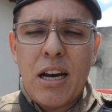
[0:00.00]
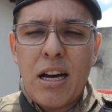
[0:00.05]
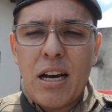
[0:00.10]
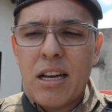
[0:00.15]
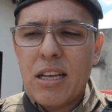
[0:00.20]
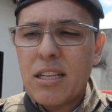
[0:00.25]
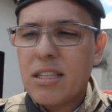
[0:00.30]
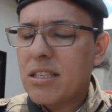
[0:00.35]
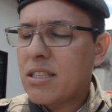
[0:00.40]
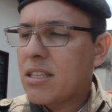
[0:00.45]

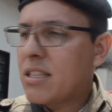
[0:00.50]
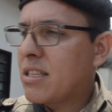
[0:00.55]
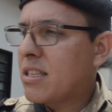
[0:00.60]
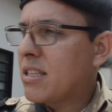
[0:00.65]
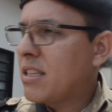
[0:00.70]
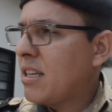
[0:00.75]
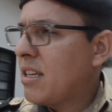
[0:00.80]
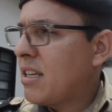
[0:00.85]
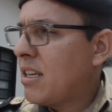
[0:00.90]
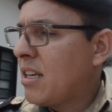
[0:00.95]

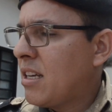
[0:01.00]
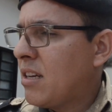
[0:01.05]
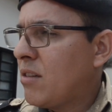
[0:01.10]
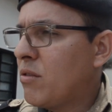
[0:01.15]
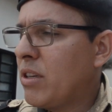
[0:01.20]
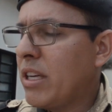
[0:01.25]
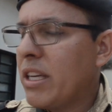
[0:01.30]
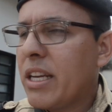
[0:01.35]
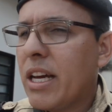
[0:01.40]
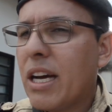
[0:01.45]
as
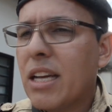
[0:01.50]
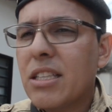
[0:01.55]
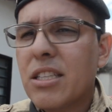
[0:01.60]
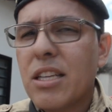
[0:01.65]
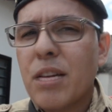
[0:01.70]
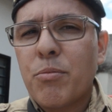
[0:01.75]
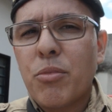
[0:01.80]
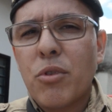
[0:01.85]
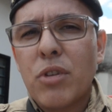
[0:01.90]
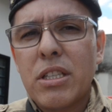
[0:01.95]

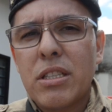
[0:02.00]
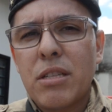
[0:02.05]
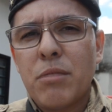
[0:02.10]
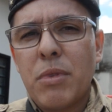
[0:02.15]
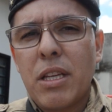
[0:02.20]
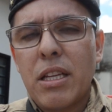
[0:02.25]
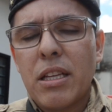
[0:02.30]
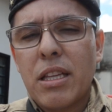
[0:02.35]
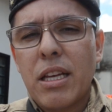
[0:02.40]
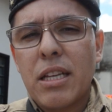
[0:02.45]
unidades da Polícia
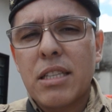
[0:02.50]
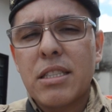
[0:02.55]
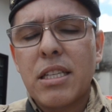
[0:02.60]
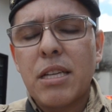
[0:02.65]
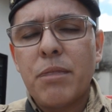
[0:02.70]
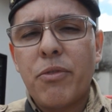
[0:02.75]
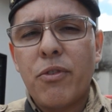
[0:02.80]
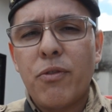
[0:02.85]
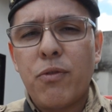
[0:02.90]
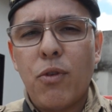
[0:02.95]
Militar
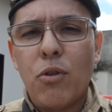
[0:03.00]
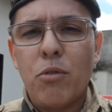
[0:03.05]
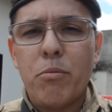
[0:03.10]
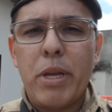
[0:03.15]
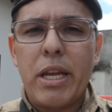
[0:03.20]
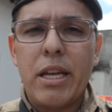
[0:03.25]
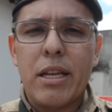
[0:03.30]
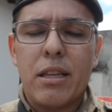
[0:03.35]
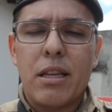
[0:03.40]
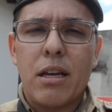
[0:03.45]
sempre
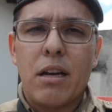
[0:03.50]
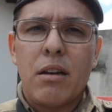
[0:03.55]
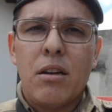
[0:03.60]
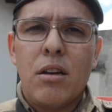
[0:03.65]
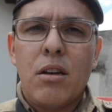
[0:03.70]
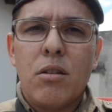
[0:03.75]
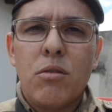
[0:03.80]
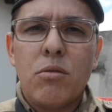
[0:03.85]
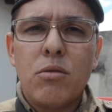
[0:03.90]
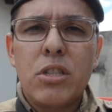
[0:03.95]
fomenta
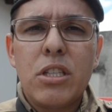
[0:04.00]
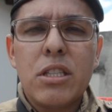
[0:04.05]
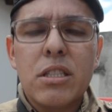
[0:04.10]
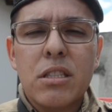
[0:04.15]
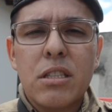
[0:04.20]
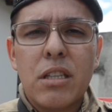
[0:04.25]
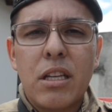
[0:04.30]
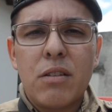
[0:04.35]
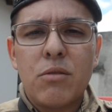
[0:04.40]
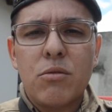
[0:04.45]
o
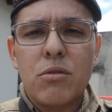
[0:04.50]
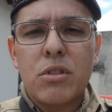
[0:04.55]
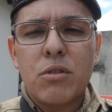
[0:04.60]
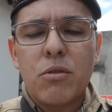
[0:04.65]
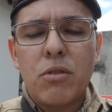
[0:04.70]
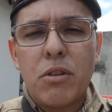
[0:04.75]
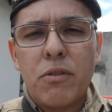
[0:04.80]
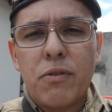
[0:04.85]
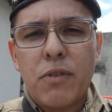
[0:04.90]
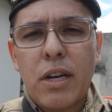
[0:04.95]
Disco
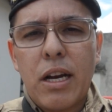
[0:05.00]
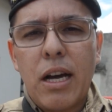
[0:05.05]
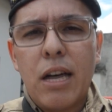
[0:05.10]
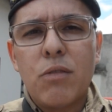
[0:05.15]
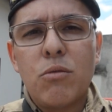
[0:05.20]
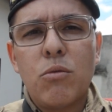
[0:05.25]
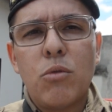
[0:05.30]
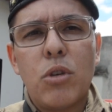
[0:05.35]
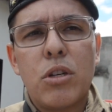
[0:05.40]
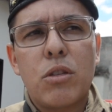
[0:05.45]
Denúncia
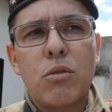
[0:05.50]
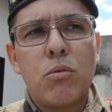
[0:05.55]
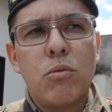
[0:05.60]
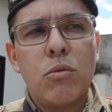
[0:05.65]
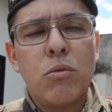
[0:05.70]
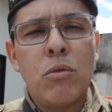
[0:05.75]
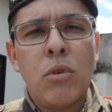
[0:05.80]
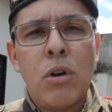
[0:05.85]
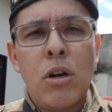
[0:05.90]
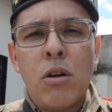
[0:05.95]
Unificado
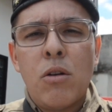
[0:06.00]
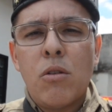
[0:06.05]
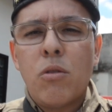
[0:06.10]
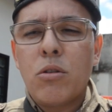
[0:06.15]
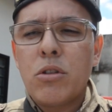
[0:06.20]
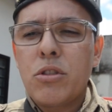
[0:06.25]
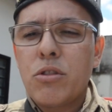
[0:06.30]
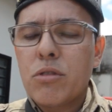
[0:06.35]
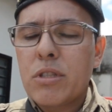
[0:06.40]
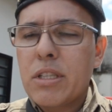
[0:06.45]
181,
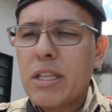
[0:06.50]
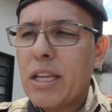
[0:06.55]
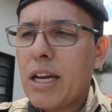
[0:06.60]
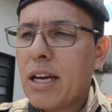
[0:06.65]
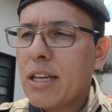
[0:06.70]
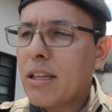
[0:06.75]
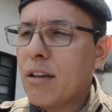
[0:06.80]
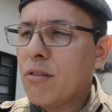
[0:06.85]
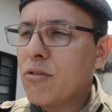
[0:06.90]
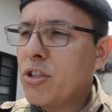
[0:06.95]
onde o
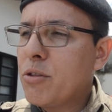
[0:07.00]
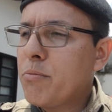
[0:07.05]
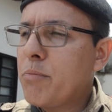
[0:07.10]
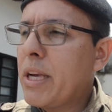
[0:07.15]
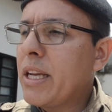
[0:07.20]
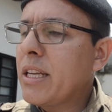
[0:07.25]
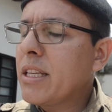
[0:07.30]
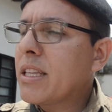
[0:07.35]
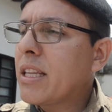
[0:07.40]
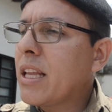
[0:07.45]
cidadão de
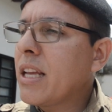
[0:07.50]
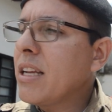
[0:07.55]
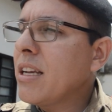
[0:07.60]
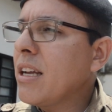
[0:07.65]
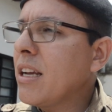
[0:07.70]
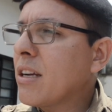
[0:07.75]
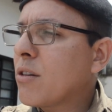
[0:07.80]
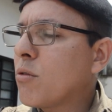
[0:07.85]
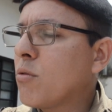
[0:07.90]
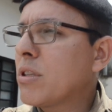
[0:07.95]
bem
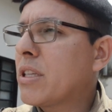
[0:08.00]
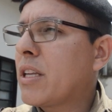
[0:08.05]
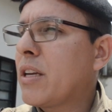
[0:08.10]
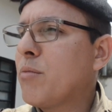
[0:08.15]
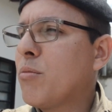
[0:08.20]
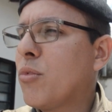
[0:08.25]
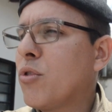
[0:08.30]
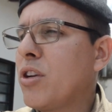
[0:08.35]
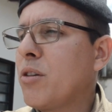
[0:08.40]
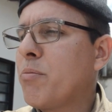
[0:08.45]
tem a
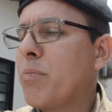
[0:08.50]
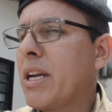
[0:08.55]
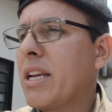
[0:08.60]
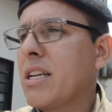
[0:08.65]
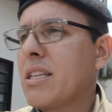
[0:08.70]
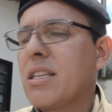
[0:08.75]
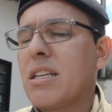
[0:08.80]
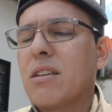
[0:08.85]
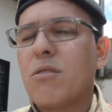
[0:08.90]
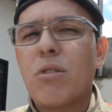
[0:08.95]
contribuir
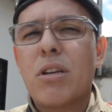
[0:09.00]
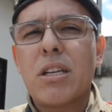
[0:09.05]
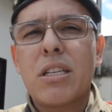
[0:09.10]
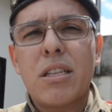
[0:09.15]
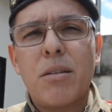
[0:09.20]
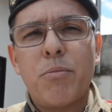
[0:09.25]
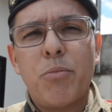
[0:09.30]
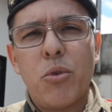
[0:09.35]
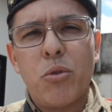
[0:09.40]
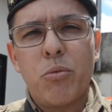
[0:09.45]
para a
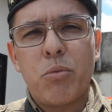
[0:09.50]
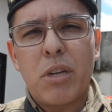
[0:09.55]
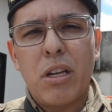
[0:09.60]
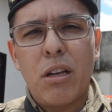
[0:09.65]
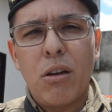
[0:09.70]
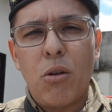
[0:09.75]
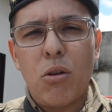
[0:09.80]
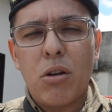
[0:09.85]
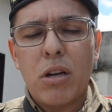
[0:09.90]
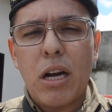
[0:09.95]
segurança
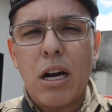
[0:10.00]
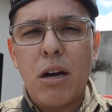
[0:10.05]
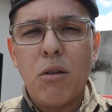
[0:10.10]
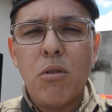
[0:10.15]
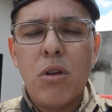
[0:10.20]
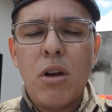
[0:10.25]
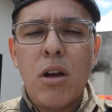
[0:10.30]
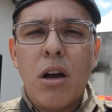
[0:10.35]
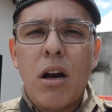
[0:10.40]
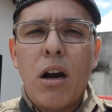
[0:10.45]
pública
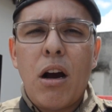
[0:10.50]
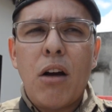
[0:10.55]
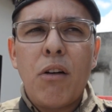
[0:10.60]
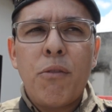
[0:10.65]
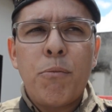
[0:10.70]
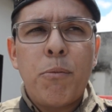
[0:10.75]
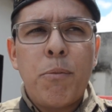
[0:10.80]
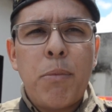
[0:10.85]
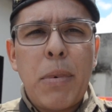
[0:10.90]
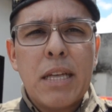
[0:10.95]
local
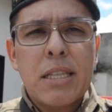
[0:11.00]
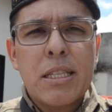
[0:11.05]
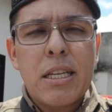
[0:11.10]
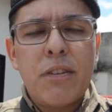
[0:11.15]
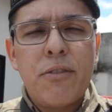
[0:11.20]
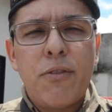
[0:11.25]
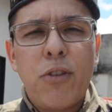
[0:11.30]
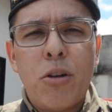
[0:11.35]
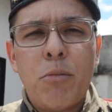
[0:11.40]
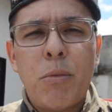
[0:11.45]
ao
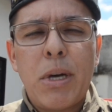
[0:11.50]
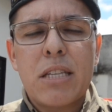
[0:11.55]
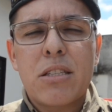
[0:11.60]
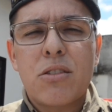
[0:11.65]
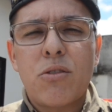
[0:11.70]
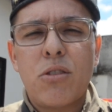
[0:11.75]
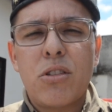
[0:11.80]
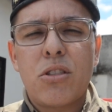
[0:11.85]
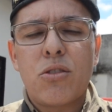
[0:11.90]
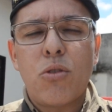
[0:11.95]
passar
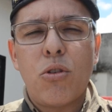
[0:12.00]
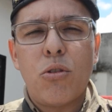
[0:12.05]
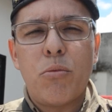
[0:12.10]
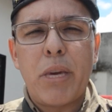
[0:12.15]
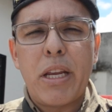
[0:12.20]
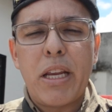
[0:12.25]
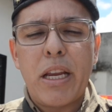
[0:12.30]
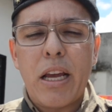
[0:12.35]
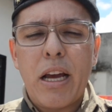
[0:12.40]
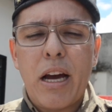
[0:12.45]
informações
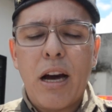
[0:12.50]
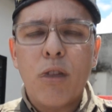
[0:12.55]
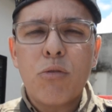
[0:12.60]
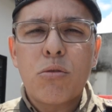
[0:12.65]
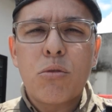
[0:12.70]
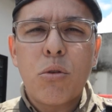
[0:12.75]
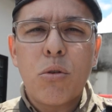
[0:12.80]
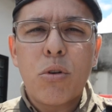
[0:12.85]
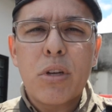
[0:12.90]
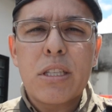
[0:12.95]
sobre
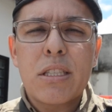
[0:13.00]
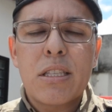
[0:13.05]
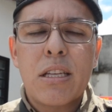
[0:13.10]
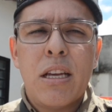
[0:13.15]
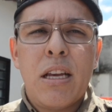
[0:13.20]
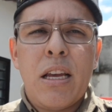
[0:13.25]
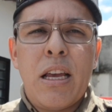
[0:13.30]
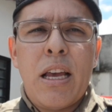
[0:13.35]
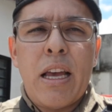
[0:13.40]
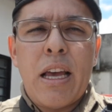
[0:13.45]
autores
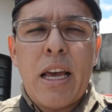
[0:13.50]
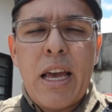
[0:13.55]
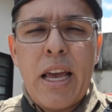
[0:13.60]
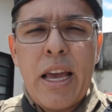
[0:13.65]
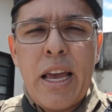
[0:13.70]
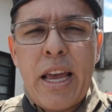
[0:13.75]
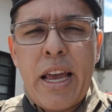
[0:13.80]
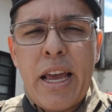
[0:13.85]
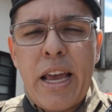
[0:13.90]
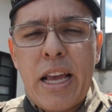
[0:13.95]

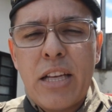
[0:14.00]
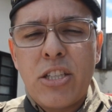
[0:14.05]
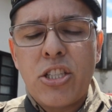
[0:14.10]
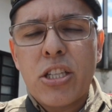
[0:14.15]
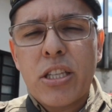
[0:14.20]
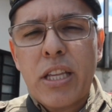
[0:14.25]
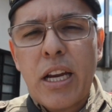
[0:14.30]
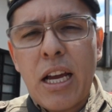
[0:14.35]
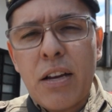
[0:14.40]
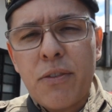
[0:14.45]
é,
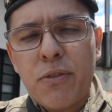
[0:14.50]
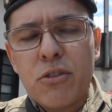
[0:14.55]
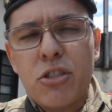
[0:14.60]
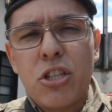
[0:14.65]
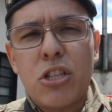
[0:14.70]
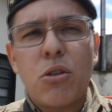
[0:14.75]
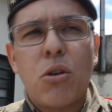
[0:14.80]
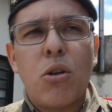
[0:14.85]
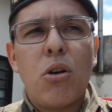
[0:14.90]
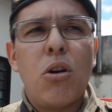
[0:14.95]
de tráfico
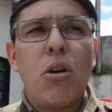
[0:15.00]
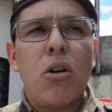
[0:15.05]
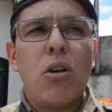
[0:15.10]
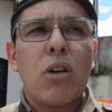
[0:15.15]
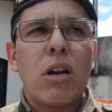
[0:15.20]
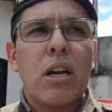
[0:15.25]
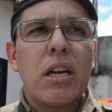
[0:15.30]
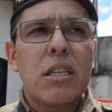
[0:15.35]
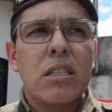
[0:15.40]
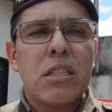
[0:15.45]
de
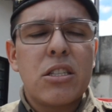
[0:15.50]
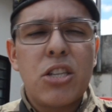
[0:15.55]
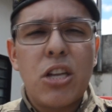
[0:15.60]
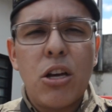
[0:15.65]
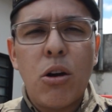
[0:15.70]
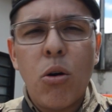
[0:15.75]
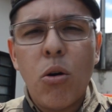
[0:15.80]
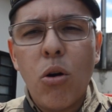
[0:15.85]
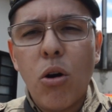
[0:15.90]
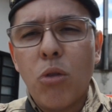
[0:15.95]
drogas,
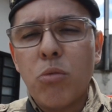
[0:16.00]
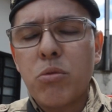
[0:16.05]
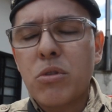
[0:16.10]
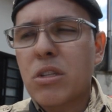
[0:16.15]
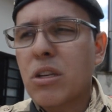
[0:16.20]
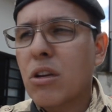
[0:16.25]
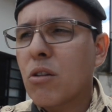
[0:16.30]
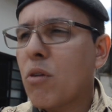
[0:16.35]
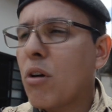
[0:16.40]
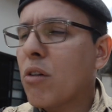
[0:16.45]
de
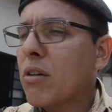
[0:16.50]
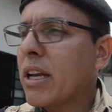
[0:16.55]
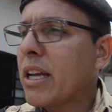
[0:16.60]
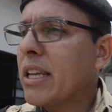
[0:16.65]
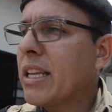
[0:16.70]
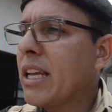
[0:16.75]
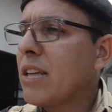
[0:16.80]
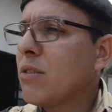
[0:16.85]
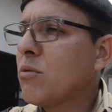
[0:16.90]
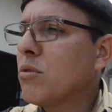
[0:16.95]
roubos,
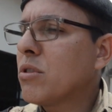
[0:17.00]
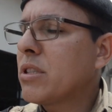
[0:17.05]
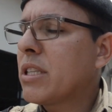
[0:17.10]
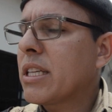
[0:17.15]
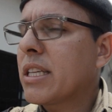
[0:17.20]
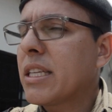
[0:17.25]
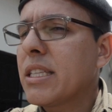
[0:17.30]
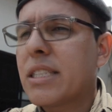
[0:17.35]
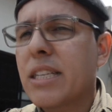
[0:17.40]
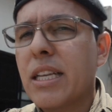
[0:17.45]
qualquer
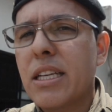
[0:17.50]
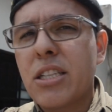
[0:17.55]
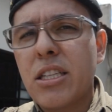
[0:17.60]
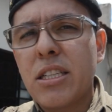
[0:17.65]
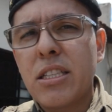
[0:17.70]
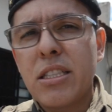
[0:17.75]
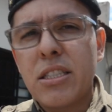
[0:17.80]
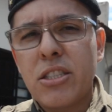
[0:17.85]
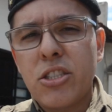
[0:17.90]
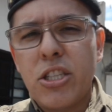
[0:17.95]
denúncia que
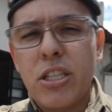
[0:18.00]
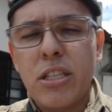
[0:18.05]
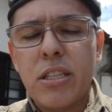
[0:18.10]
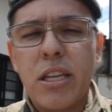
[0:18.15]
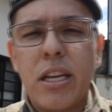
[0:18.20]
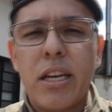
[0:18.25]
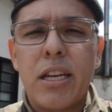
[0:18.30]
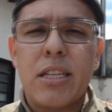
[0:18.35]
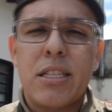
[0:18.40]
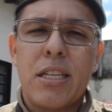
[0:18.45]
seja de
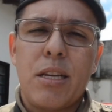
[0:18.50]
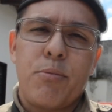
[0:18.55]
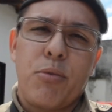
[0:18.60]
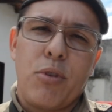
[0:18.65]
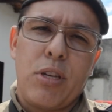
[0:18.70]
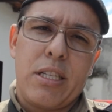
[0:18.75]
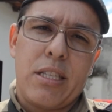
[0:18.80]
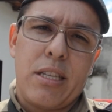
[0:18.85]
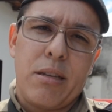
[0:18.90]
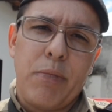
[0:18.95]
interesse da
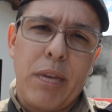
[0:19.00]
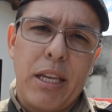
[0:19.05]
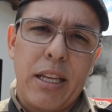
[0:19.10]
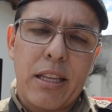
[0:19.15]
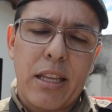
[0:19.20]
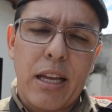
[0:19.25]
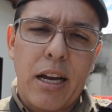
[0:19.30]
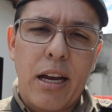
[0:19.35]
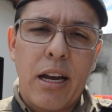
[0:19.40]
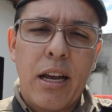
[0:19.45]
Polícia
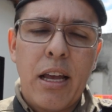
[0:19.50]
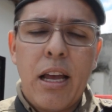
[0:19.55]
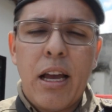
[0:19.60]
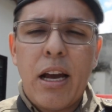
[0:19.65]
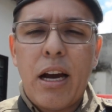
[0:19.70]
Militar.